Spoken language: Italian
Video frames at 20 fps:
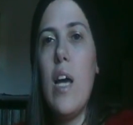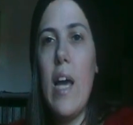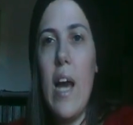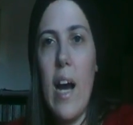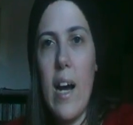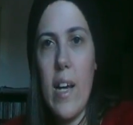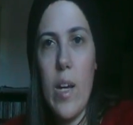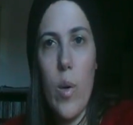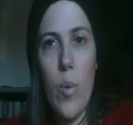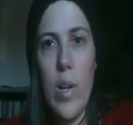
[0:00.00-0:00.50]
e
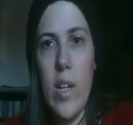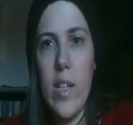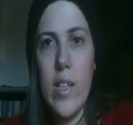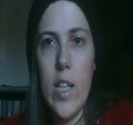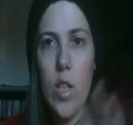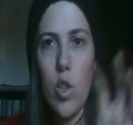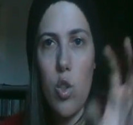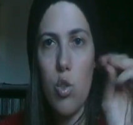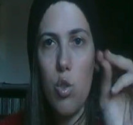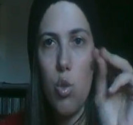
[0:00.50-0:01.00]
anche quelli
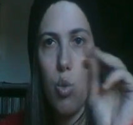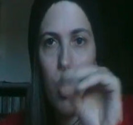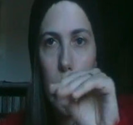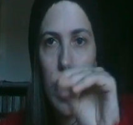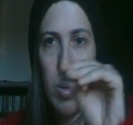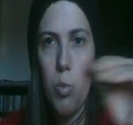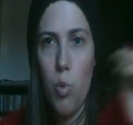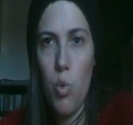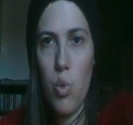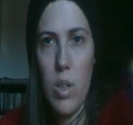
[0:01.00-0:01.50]
dietro sono
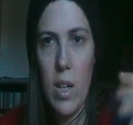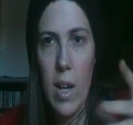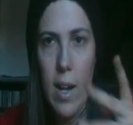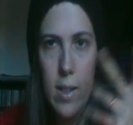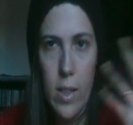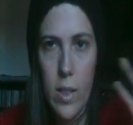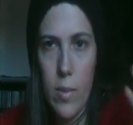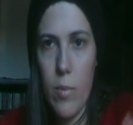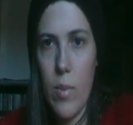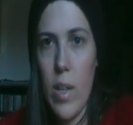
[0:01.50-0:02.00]
tutti
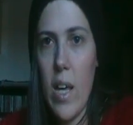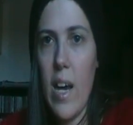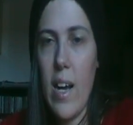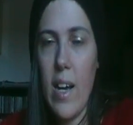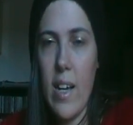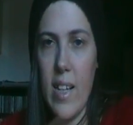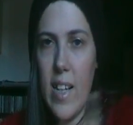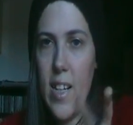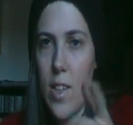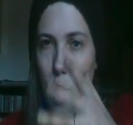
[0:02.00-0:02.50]
puntinati e
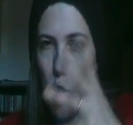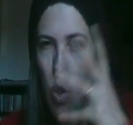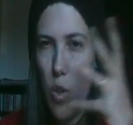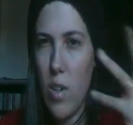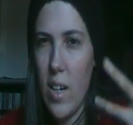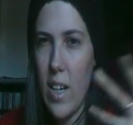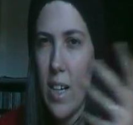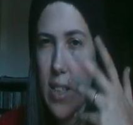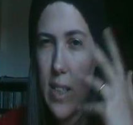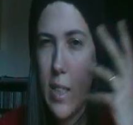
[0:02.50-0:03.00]
anche dentro
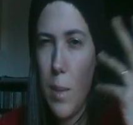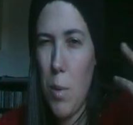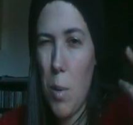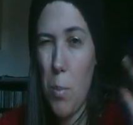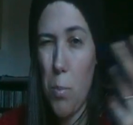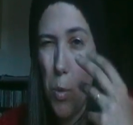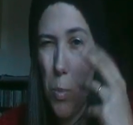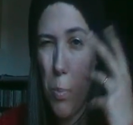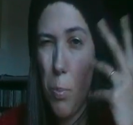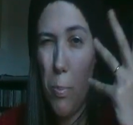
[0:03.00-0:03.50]
non è che sia
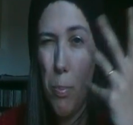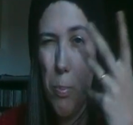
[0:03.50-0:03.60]
proprio